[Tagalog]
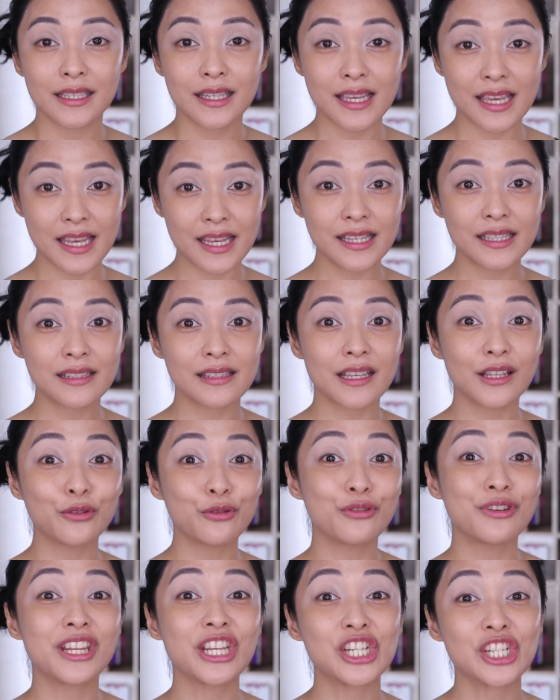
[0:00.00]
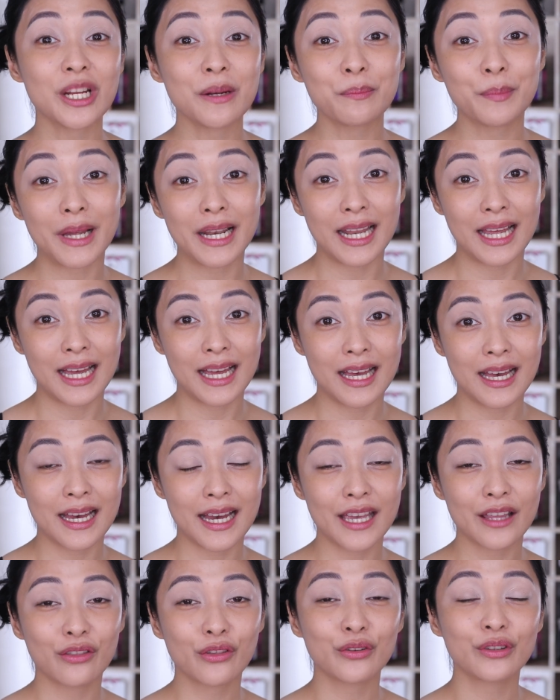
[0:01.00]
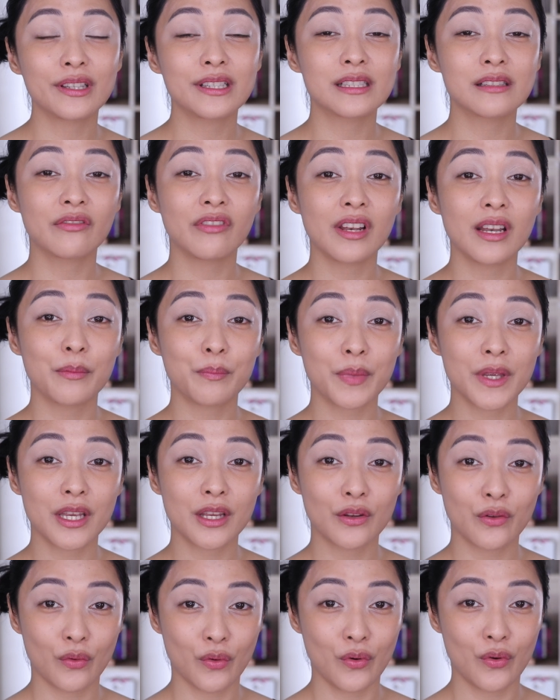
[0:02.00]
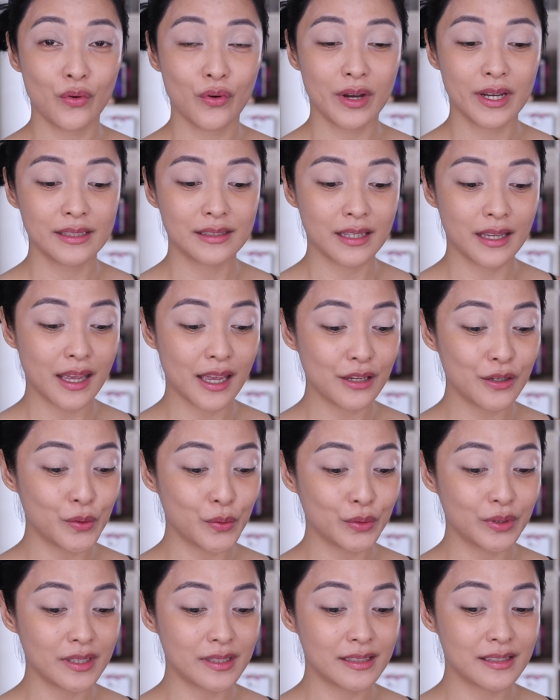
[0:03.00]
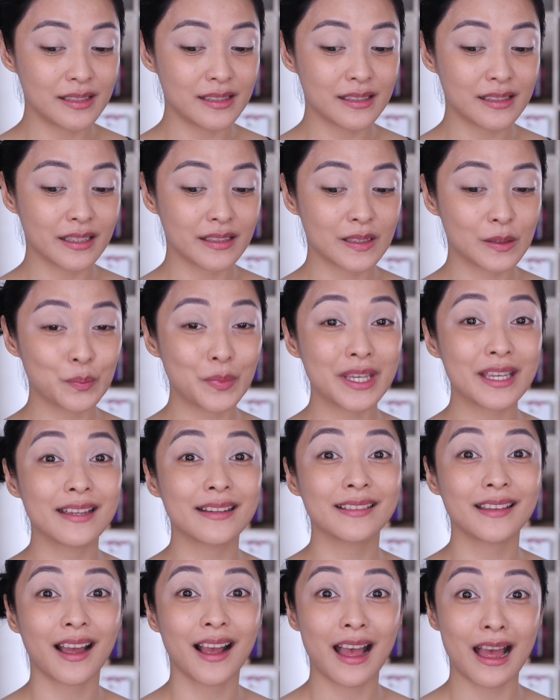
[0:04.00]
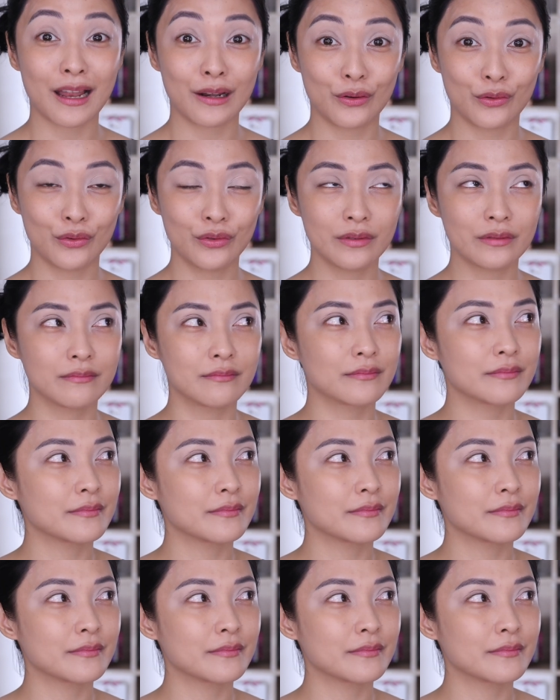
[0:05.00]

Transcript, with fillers: he's Indonesian pala I thought he's Filipino kasi I noticed he's not speaking Tagalog